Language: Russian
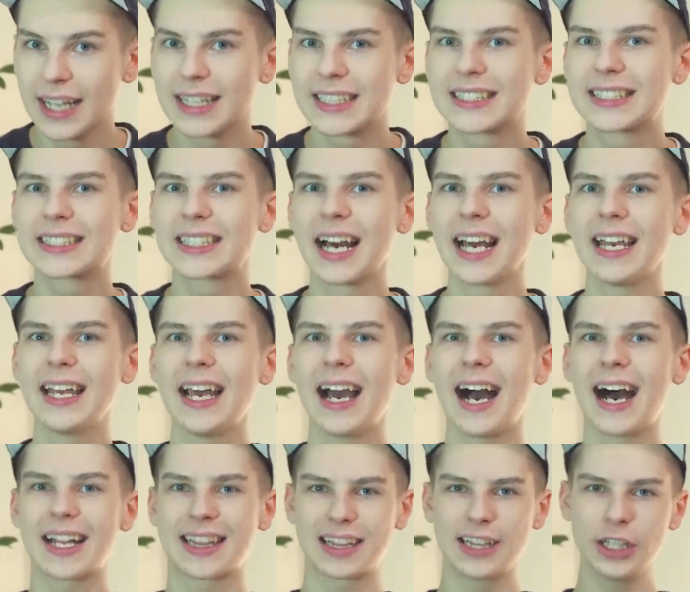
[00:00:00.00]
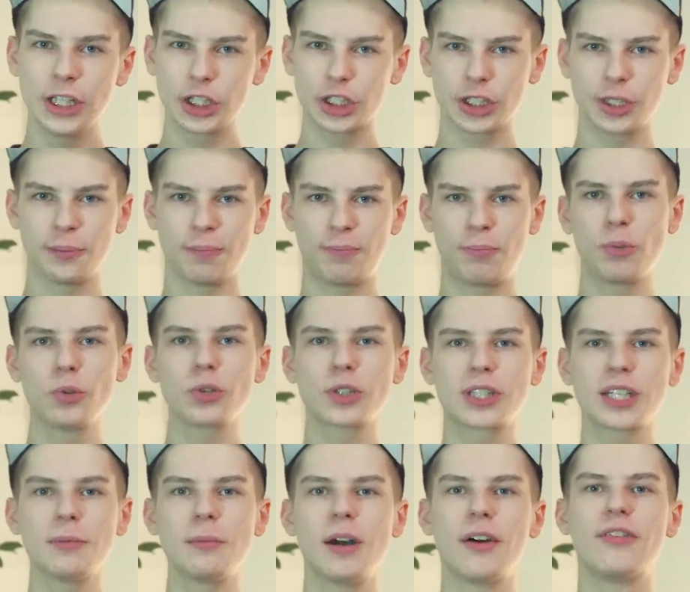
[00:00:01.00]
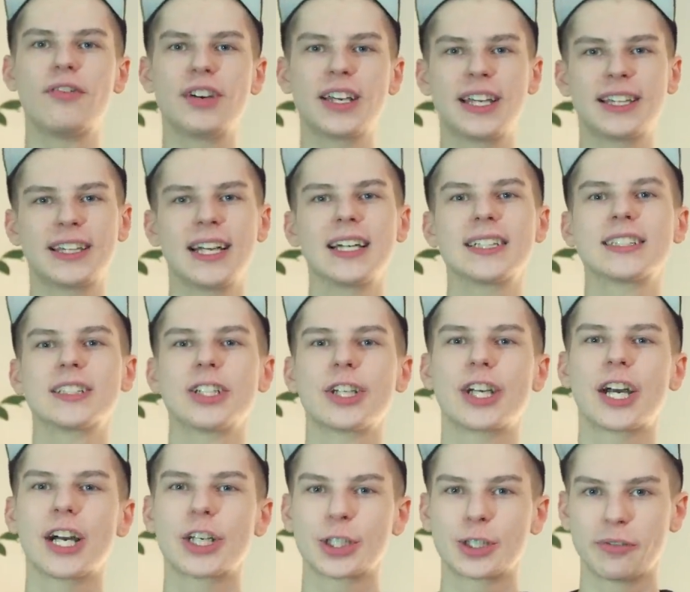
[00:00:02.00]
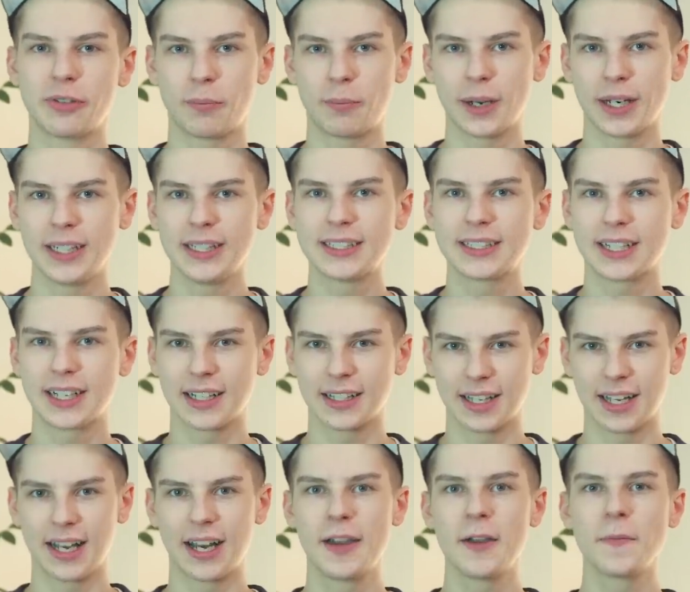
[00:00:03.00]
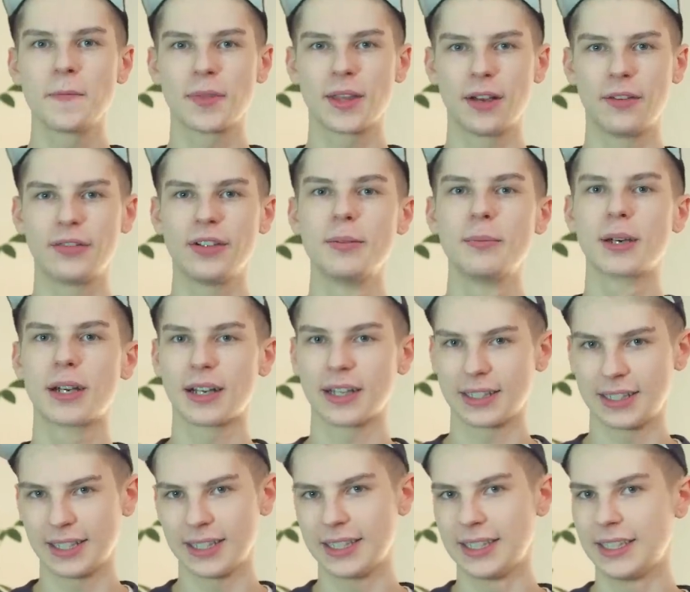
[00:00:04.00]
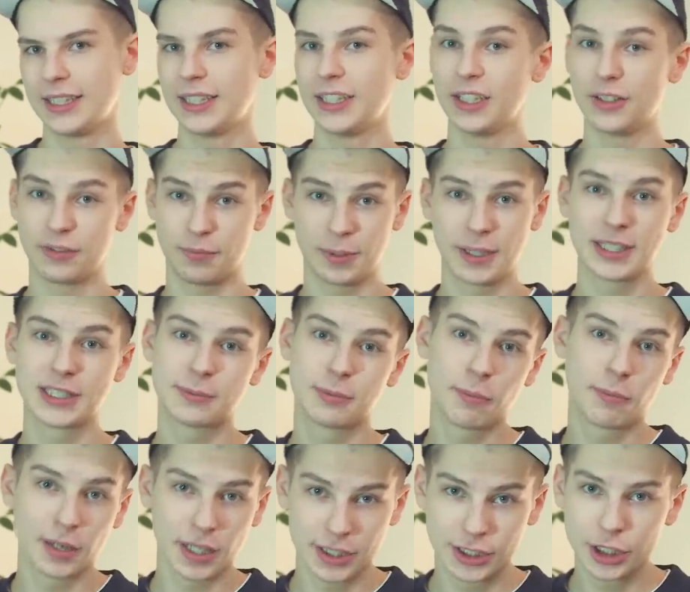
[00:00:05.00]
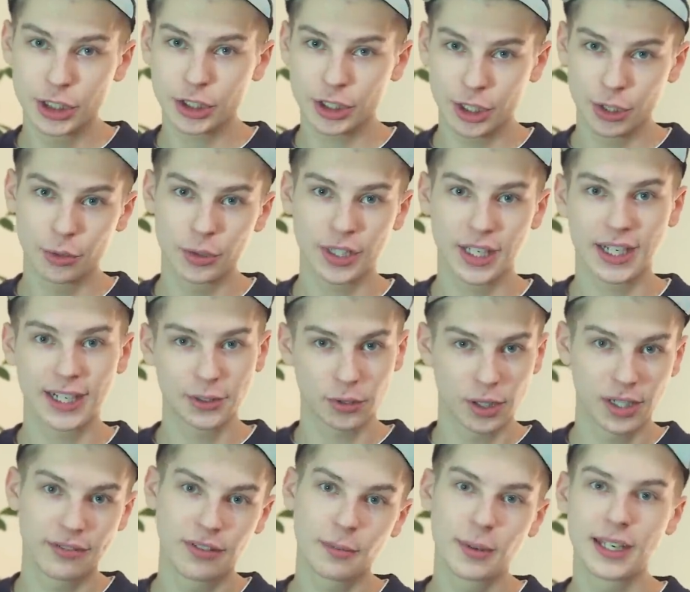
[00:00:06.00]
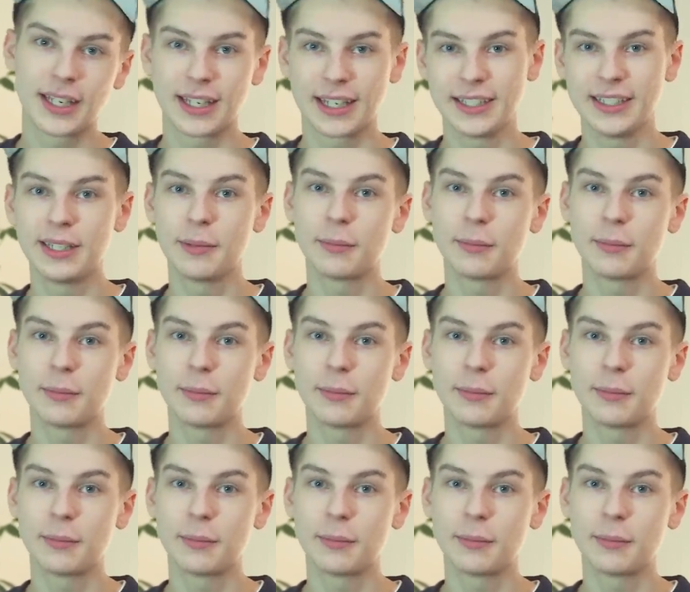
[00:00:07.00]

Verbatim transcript: стали отличным пунктом в агитации каждого политика на выборах, да и в принципе политической гонки, которая в Америке не